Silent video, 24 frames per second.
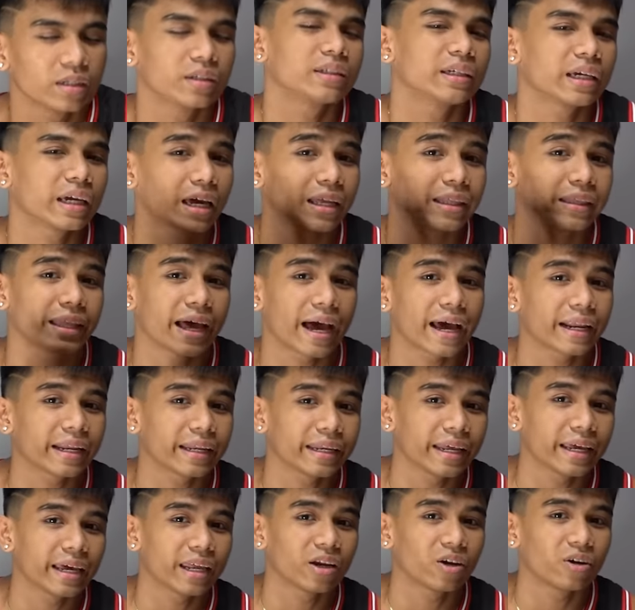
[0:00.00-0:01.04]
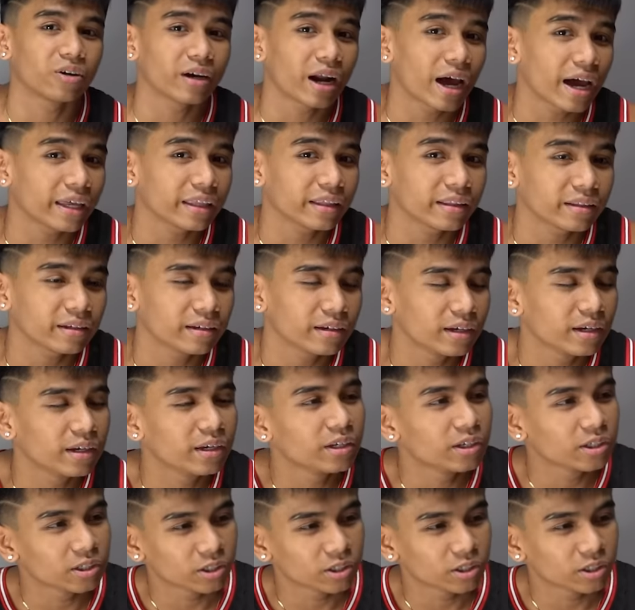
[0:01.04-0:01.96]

secondary na yan, alright? So,